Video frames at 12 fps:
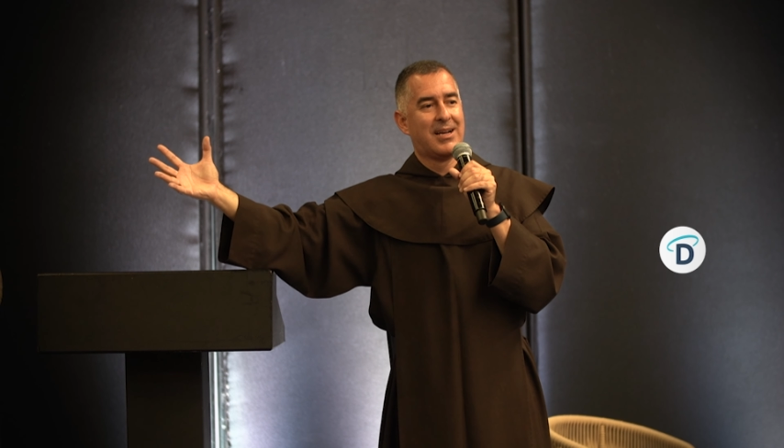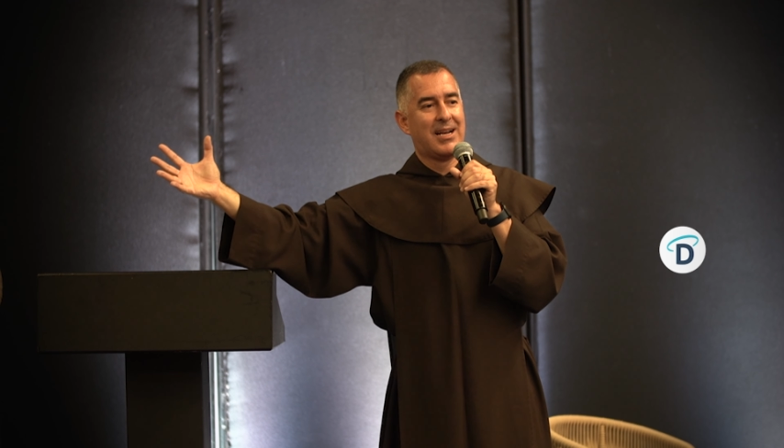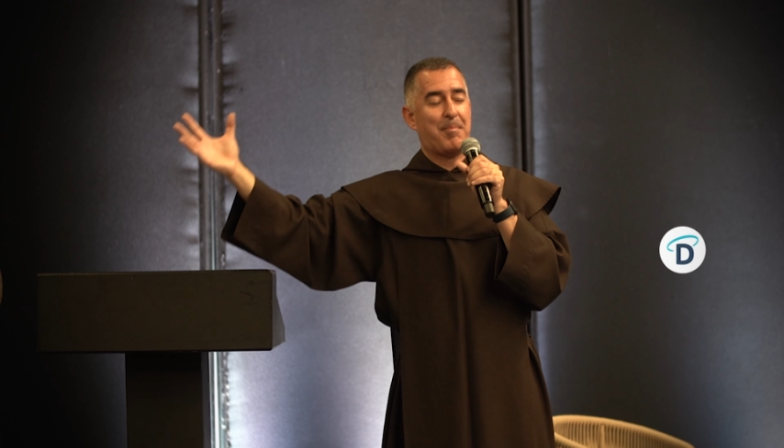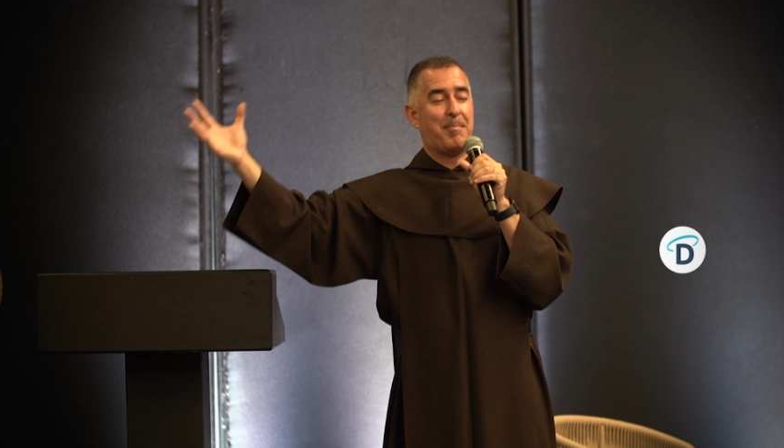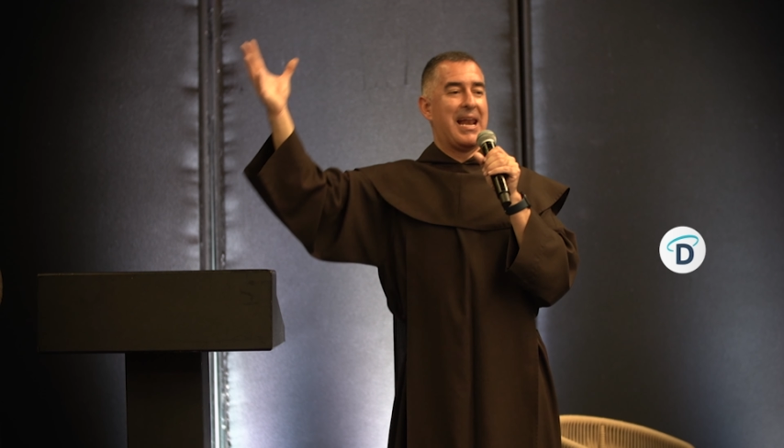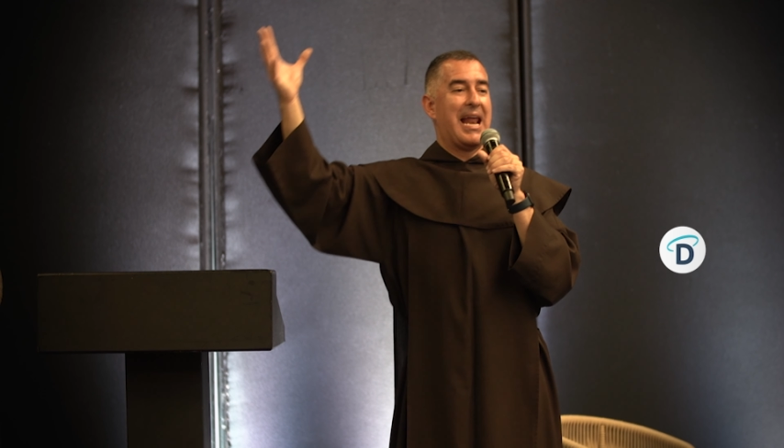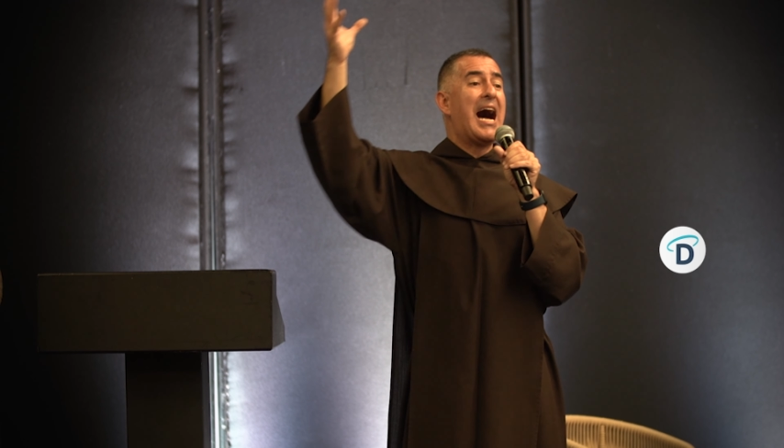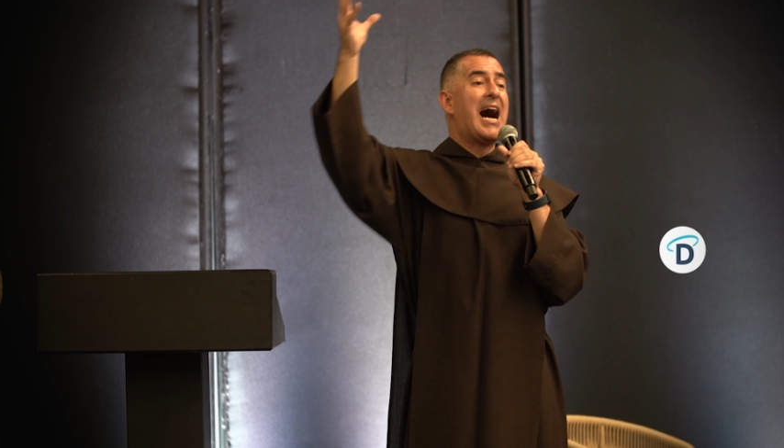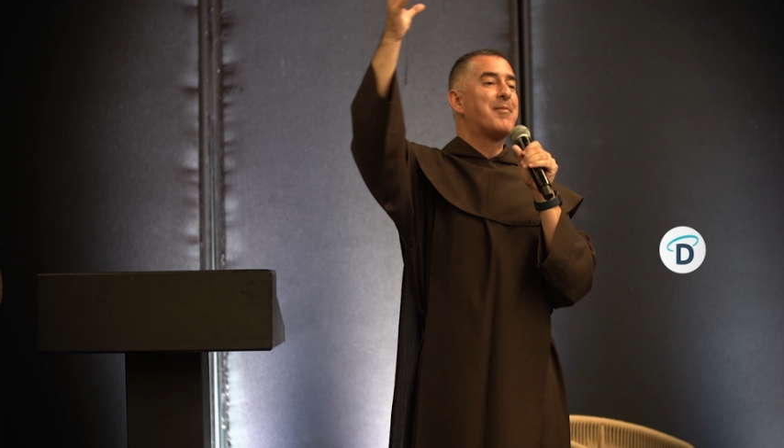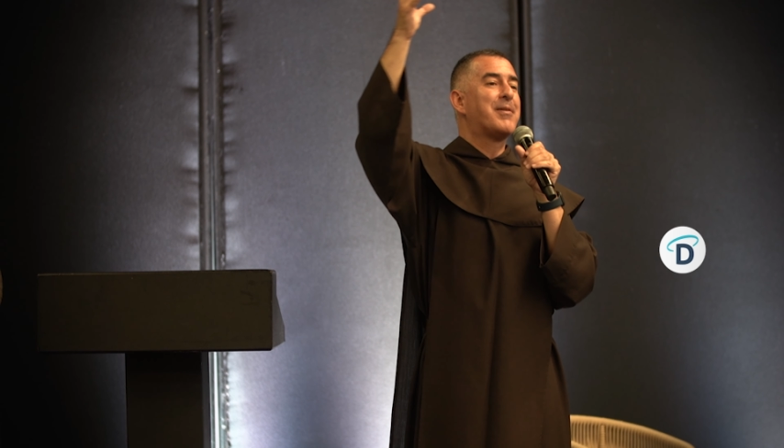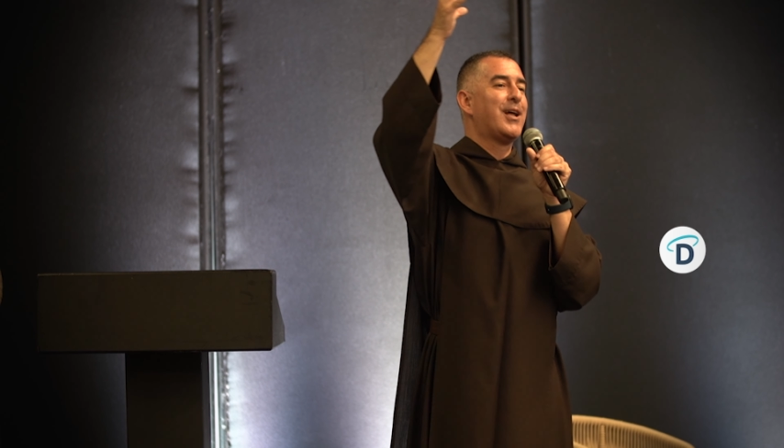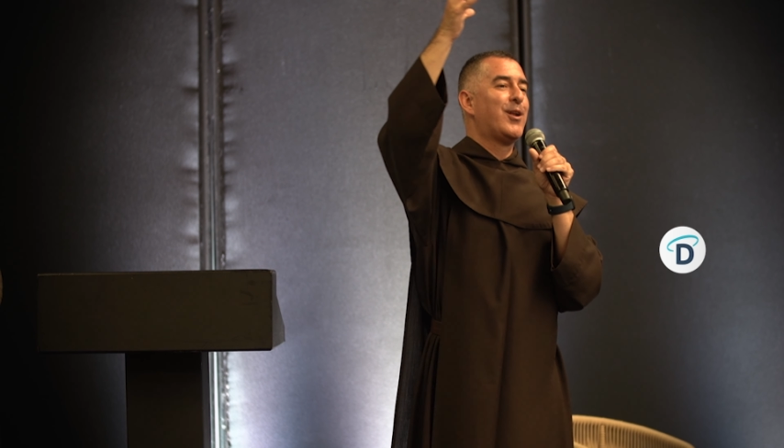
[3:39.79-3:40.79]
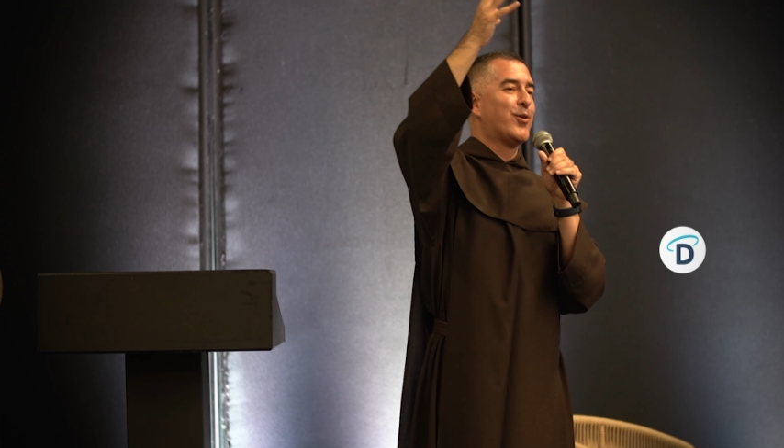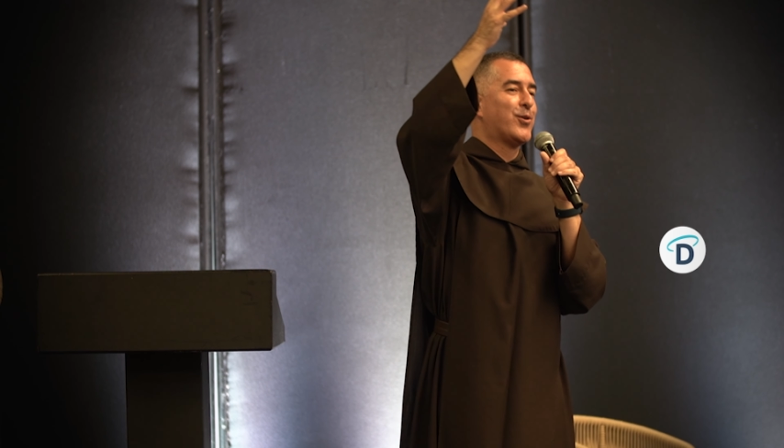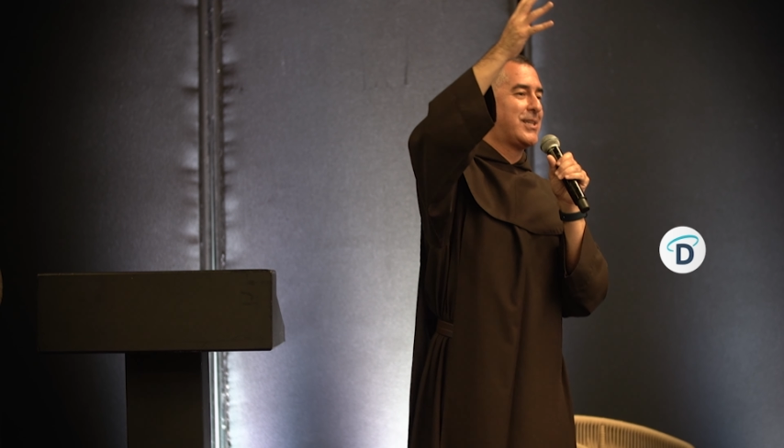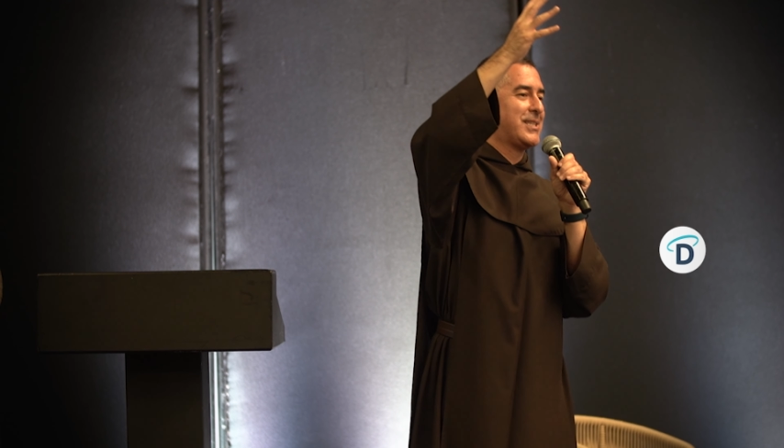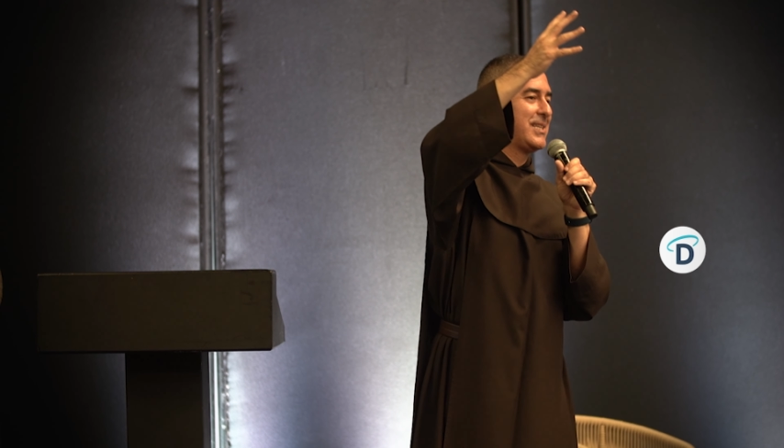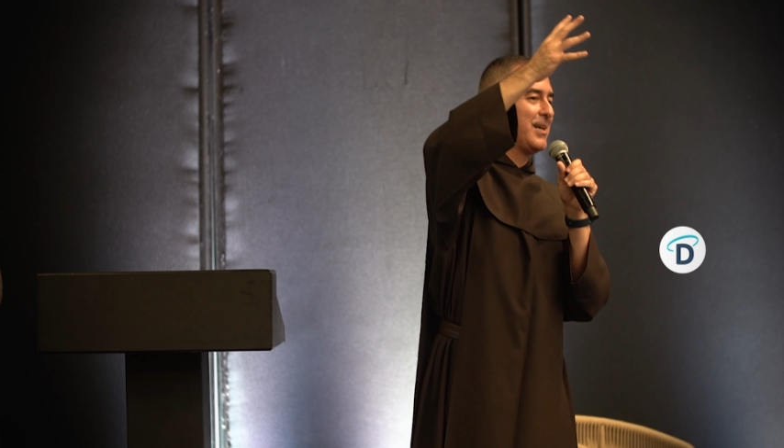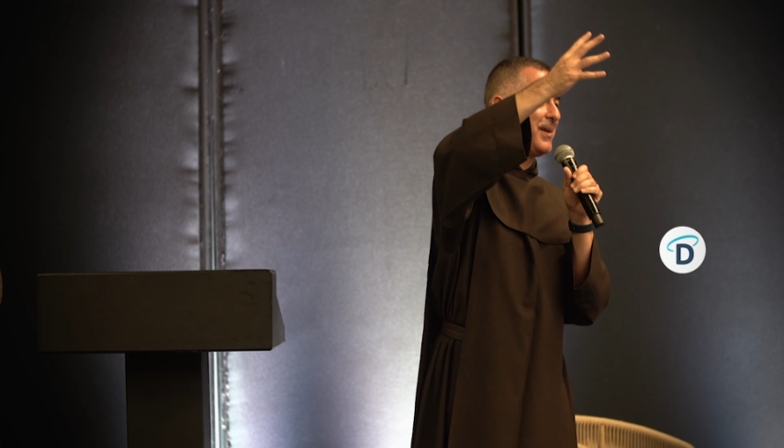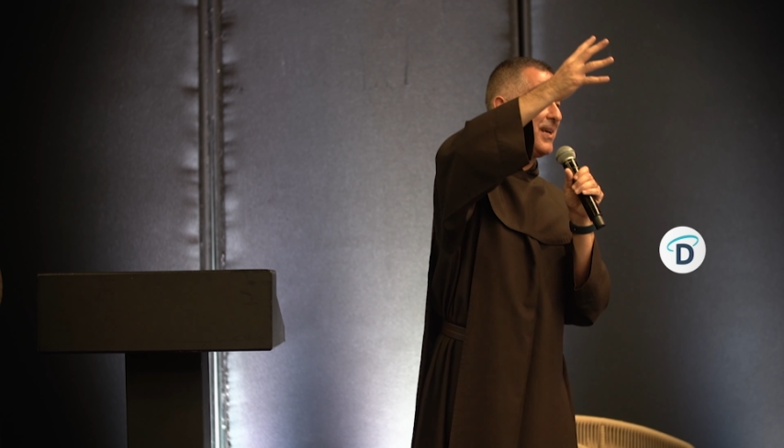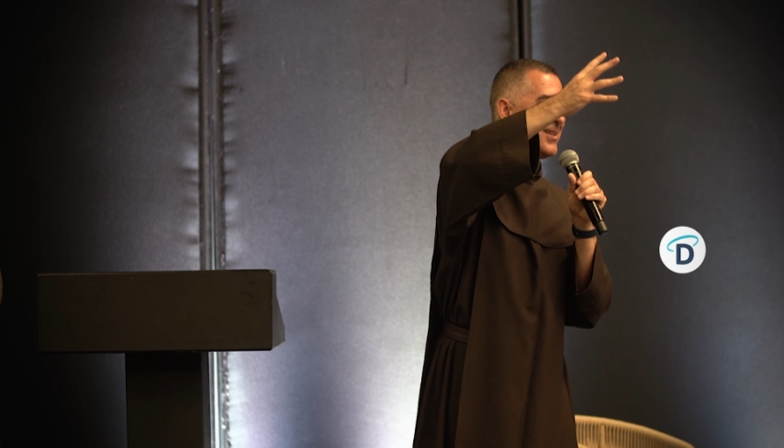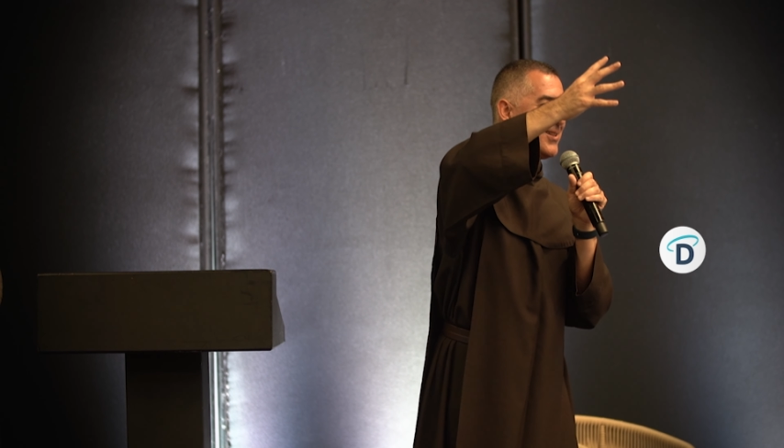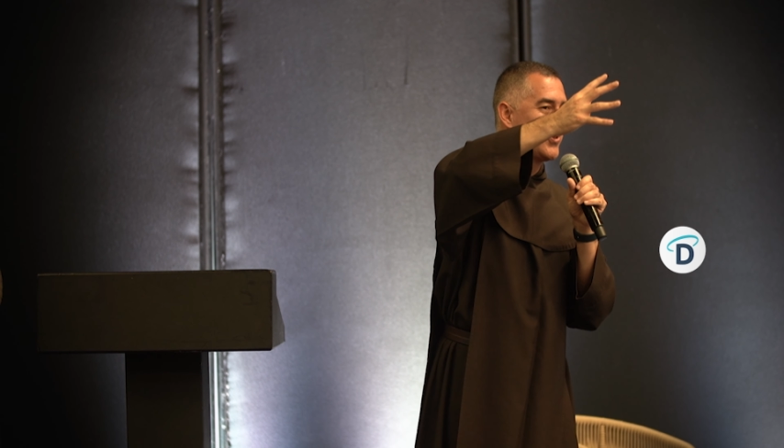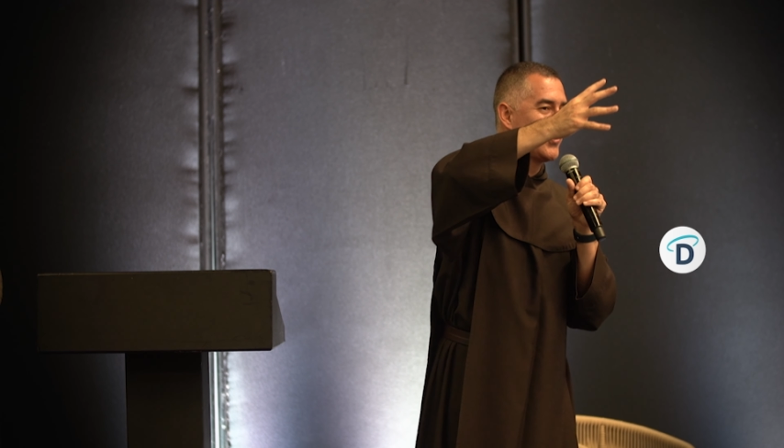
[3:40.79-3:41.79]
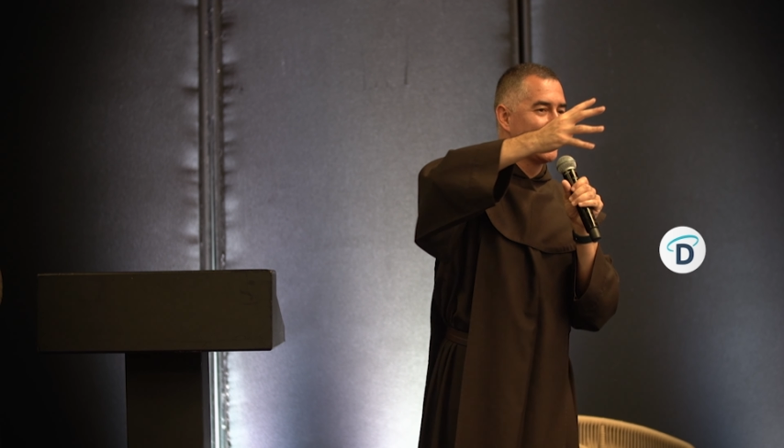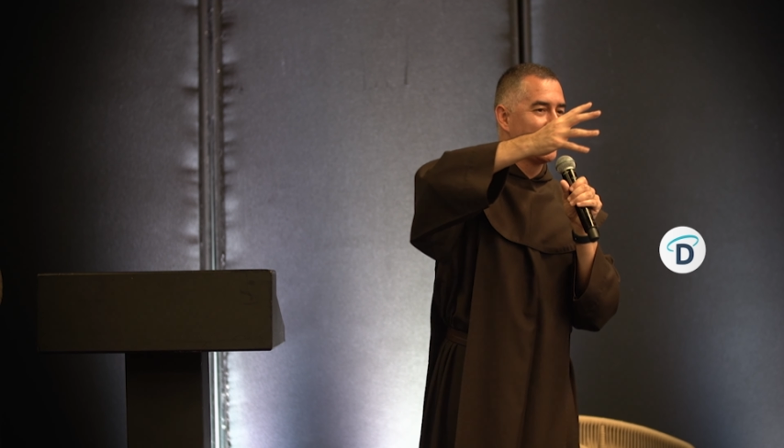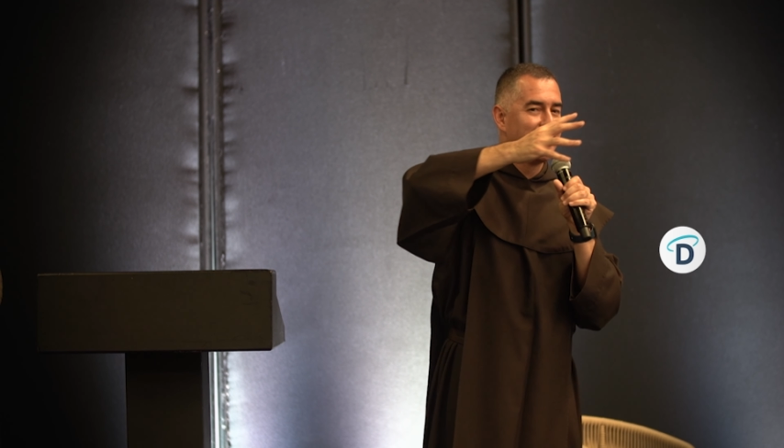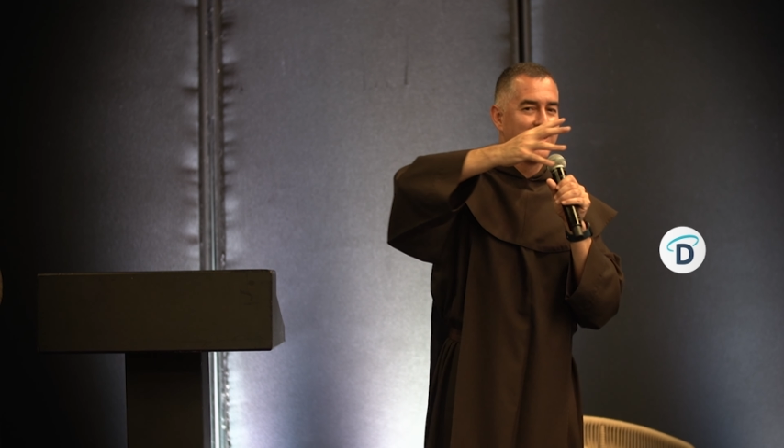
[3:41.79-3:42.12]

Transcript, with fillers: la palabra del Nuevo Testamento,